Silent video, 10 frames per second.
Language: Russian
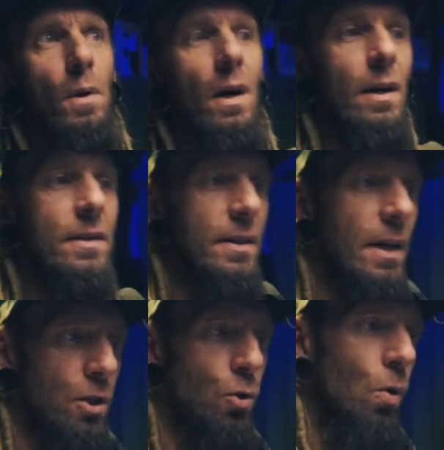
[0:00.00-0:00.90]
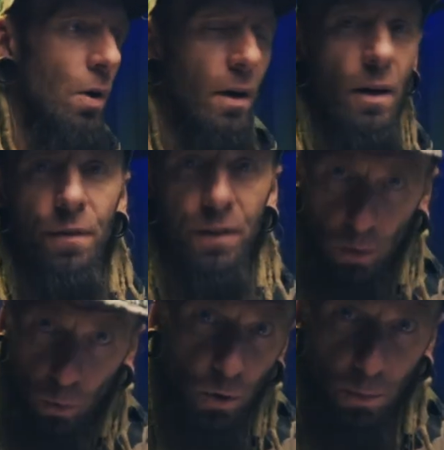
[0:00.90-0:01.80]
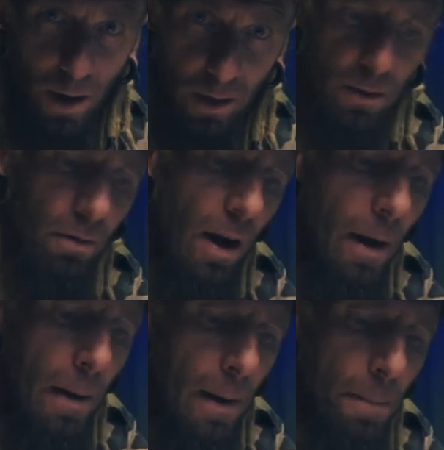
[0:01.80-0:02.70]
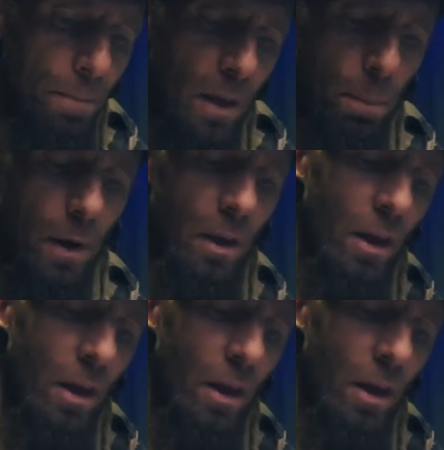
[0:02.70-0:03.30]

про цешку а, вторую Марк-2 и про